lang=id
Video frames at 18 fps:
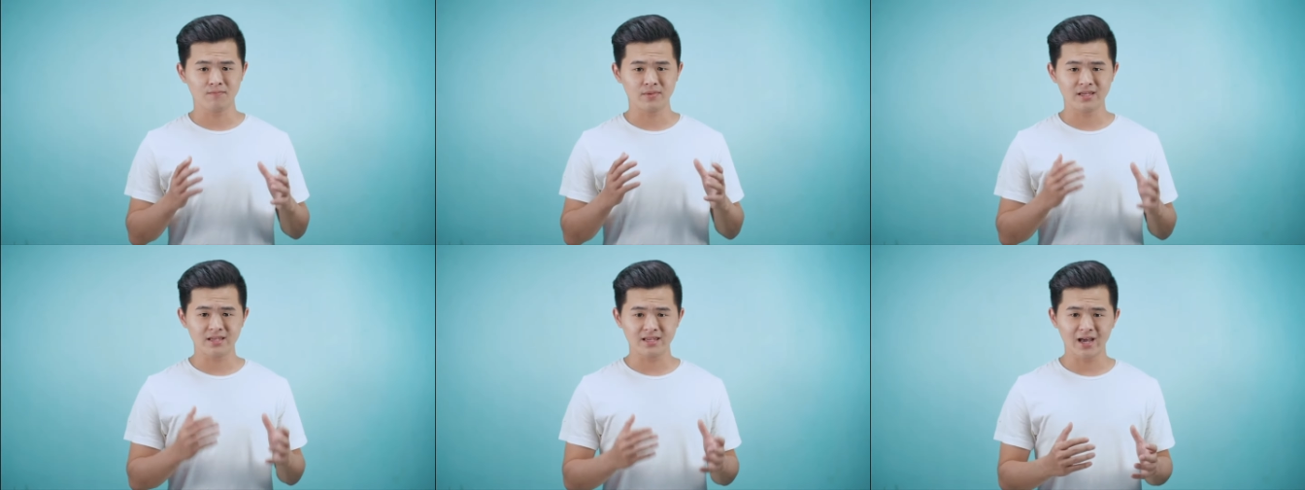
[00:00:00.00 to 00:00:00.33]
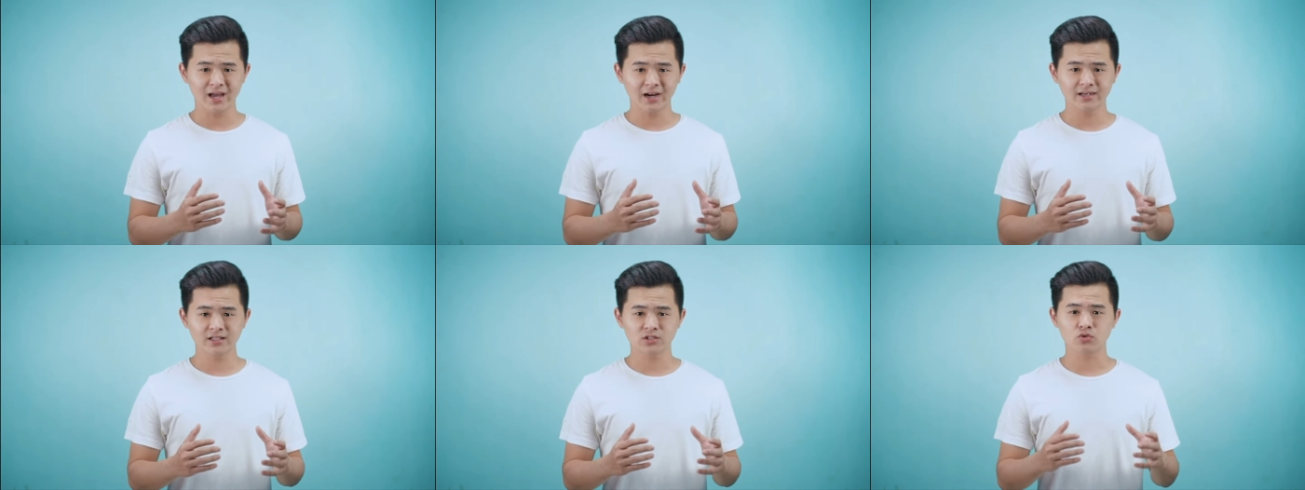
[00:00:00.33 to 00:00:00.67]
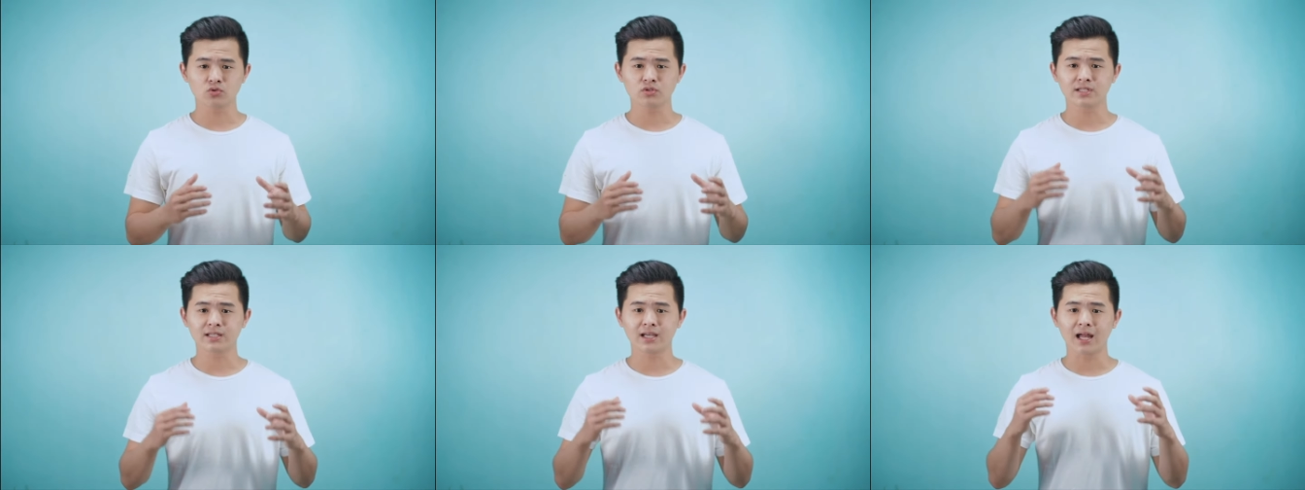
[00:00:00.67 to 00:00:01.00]
Biar
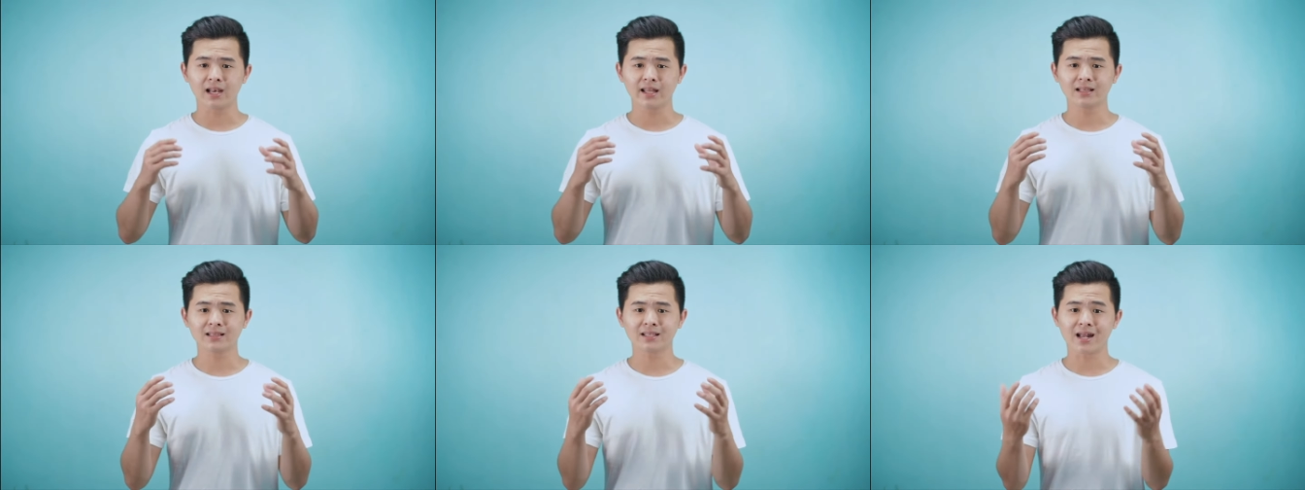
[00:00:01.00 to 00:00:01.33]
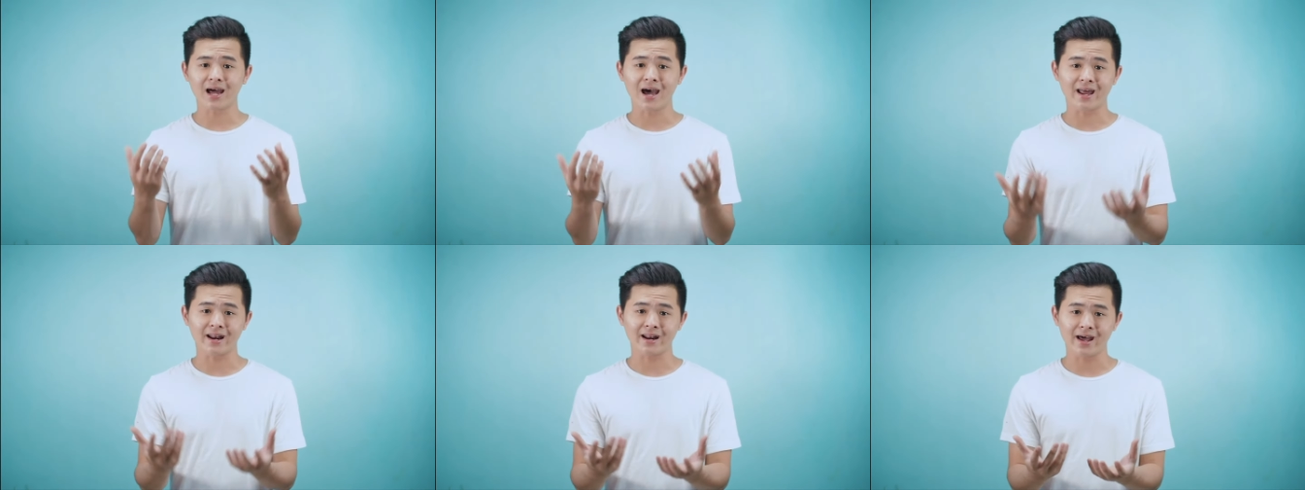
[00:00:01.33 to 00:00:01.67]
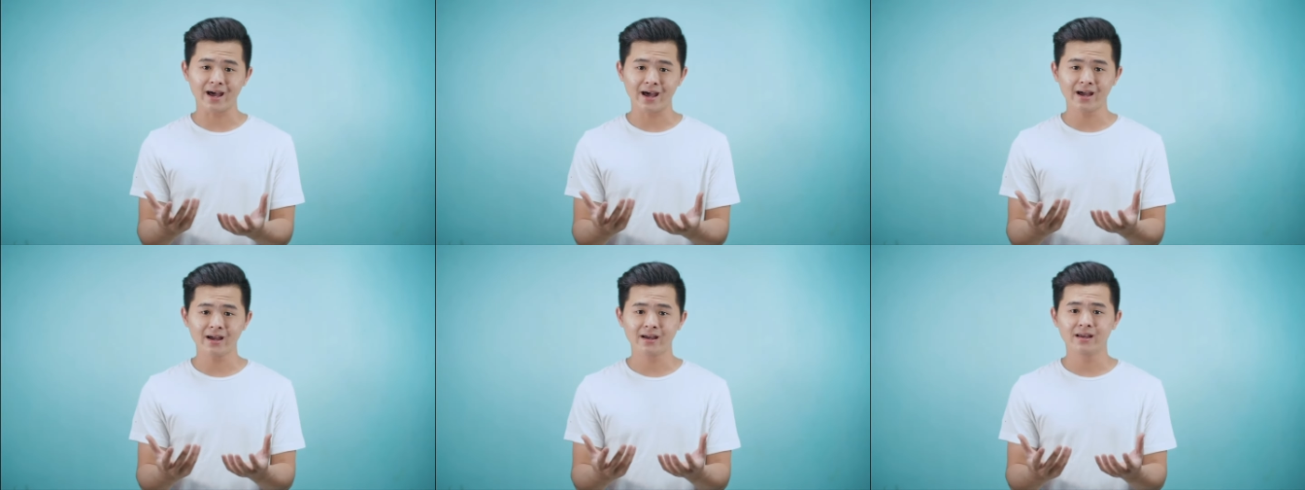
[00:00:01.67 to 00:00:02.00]
diskusi kalian
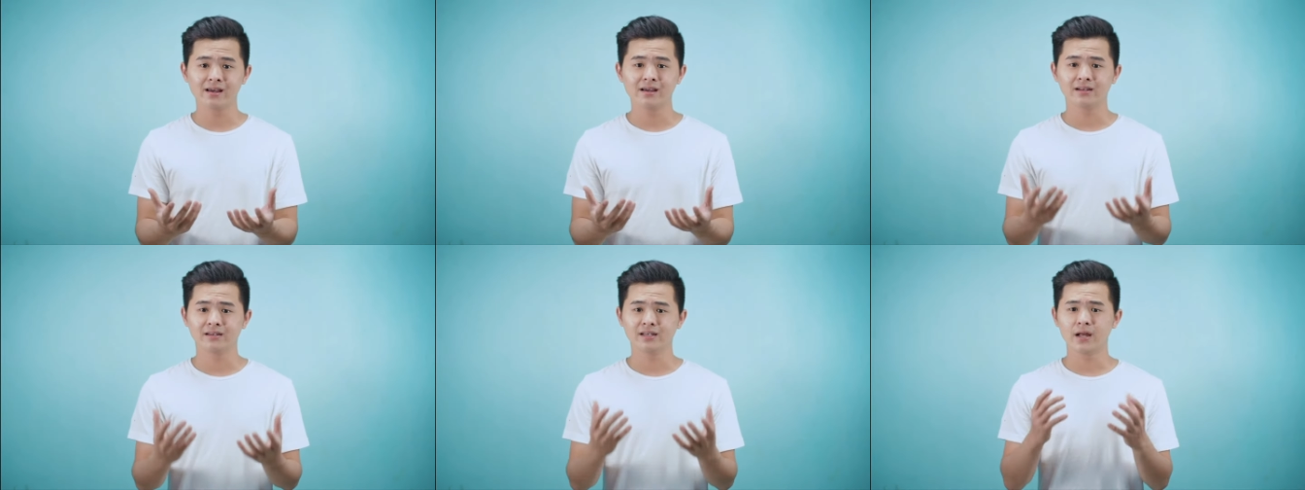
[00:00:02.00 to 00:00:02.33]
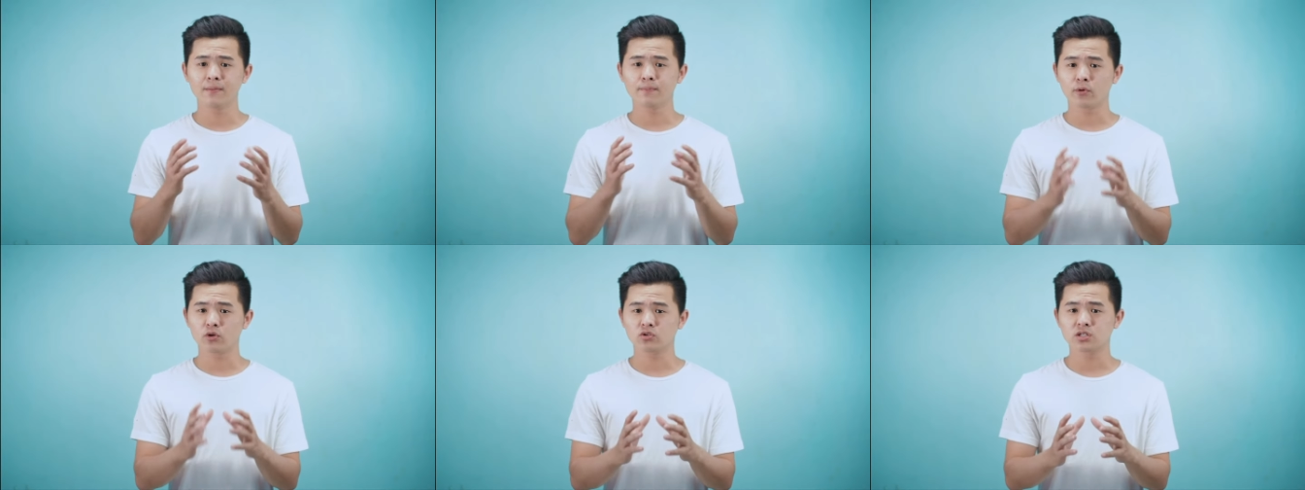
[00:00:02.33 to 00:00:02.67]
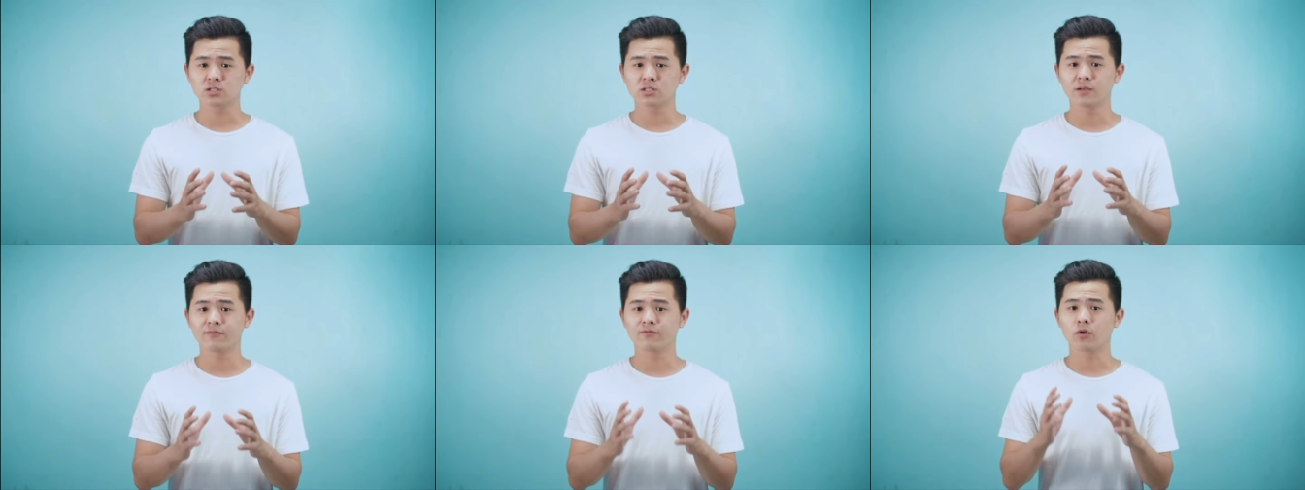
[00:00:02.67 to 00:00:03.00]
terarah dan proses
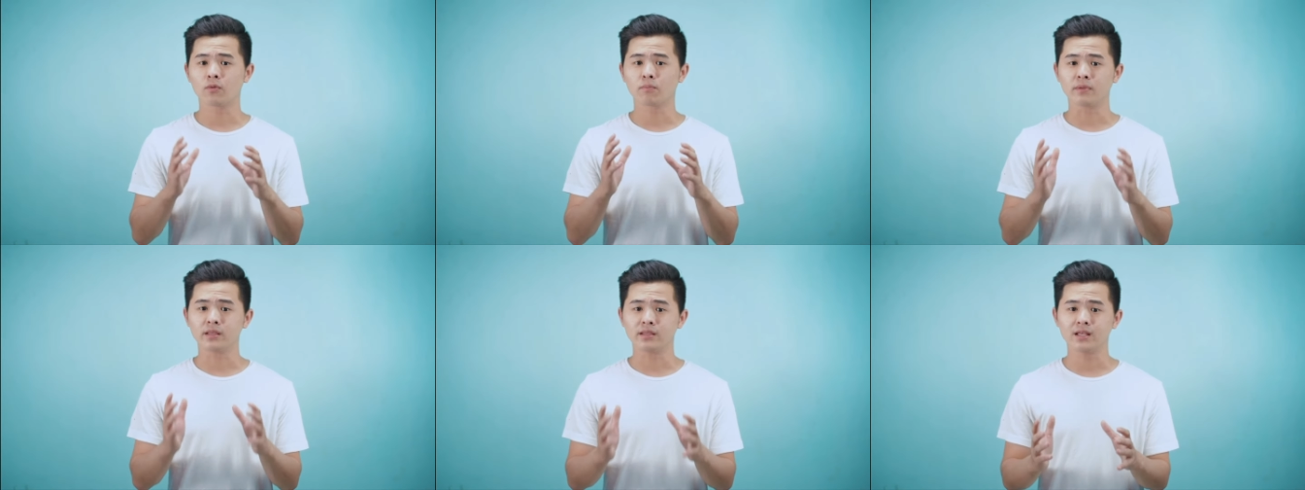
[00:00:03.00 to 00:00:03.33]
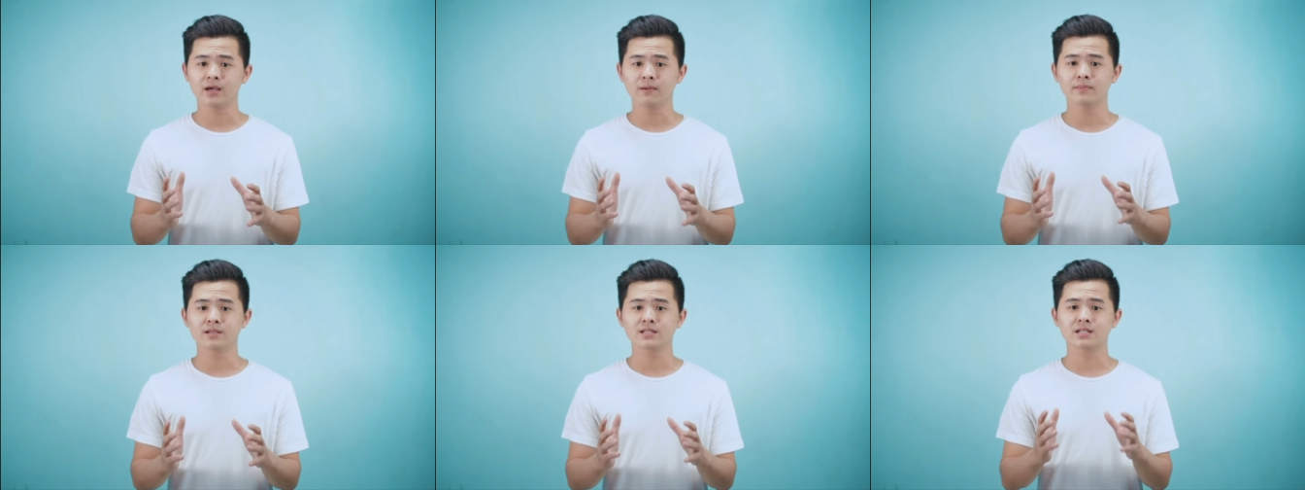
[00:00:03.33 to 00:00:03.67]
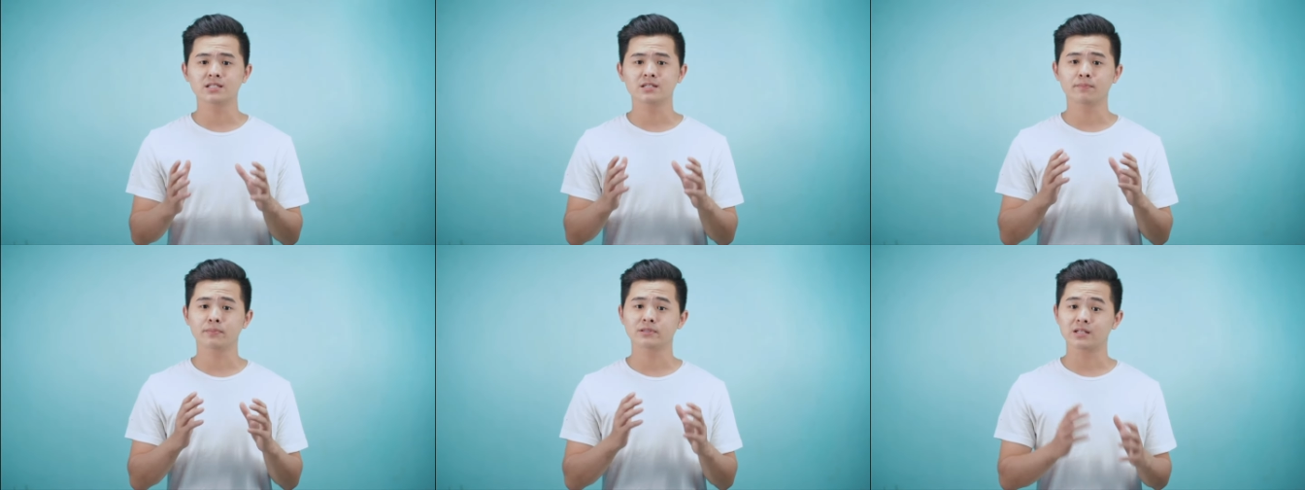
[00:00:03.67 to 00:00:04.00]
developmentnya bisa
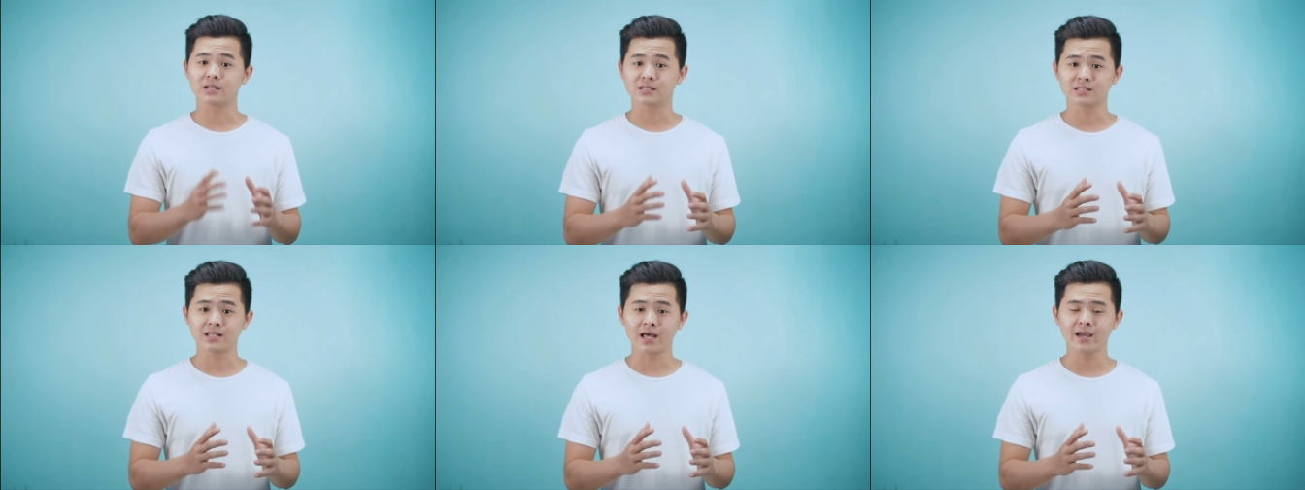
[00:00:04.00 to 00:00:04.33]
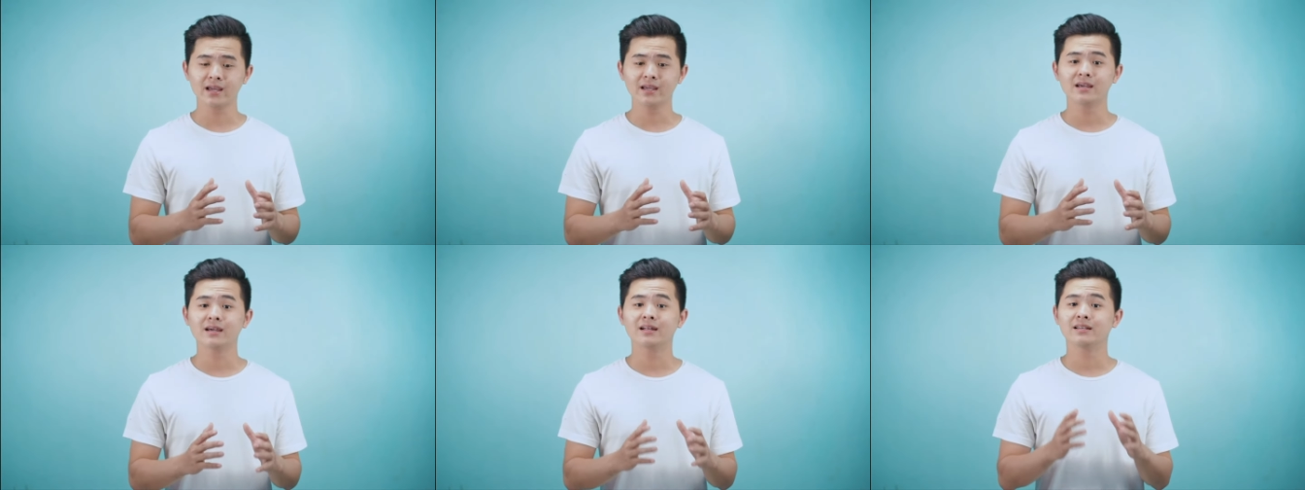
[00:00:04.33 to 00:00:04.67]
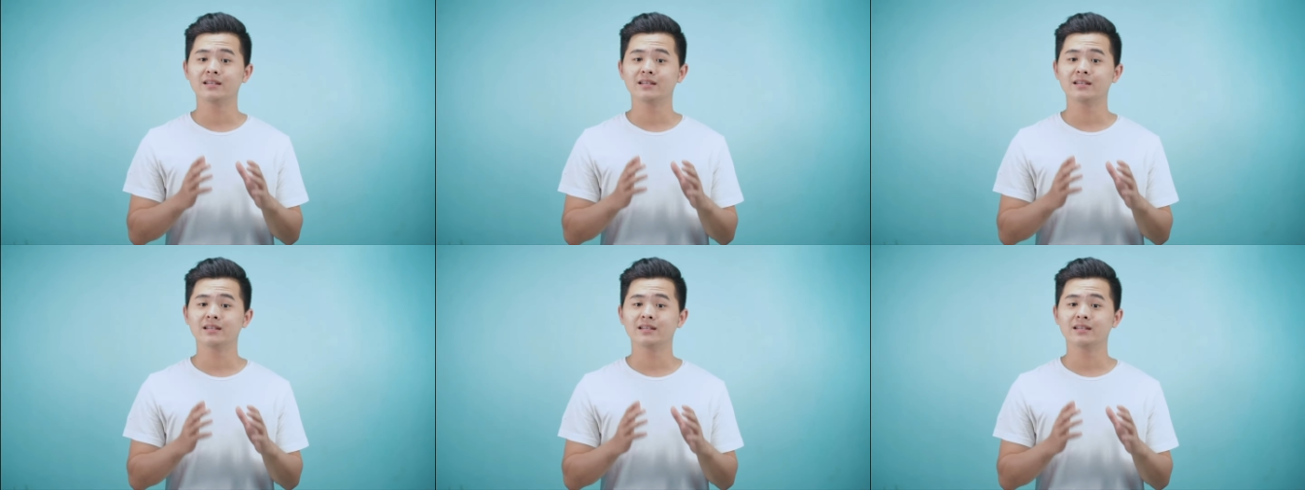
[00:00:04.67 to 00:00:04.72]
cepat selesai